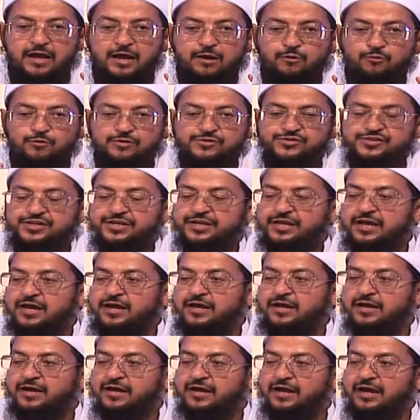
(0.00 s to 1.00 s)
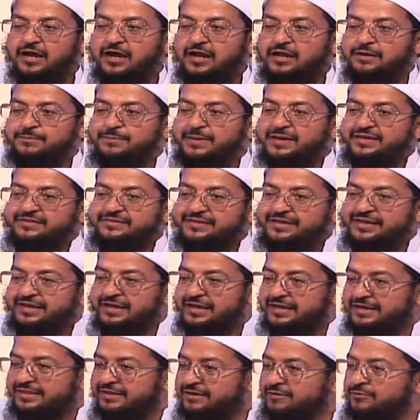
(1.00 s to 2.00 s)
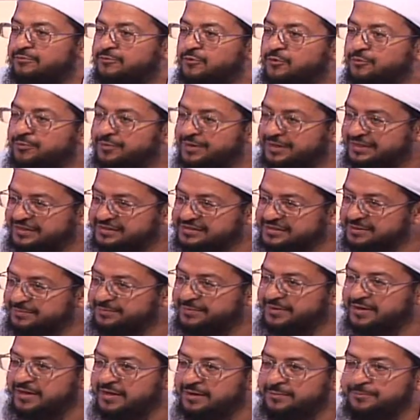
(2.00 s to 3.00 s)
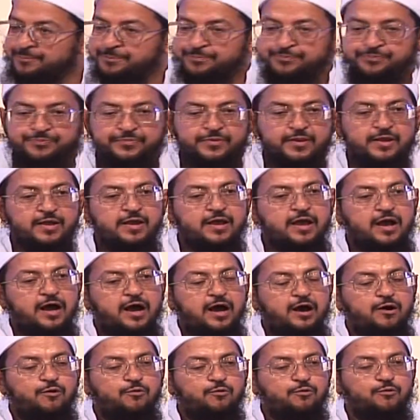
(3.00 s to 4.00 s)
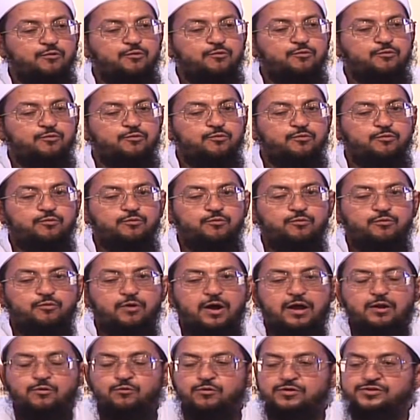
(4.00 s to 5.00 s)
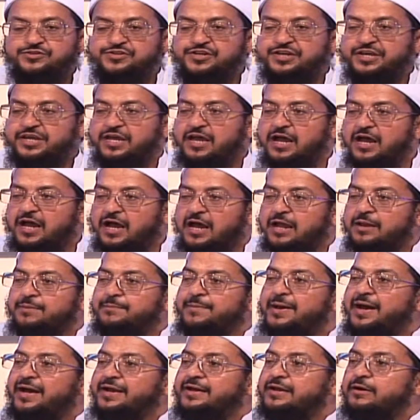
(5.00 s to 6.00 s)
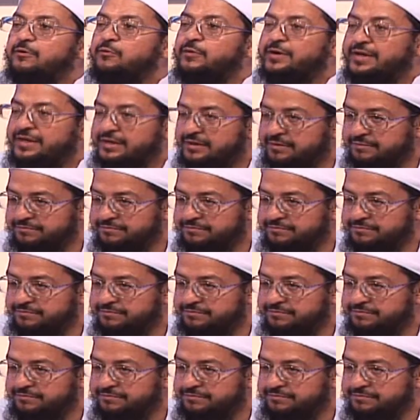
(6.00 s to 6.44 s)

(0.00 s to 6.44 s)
الوصية البيتية إذا ممكن نسميها أو الوصية المعنوية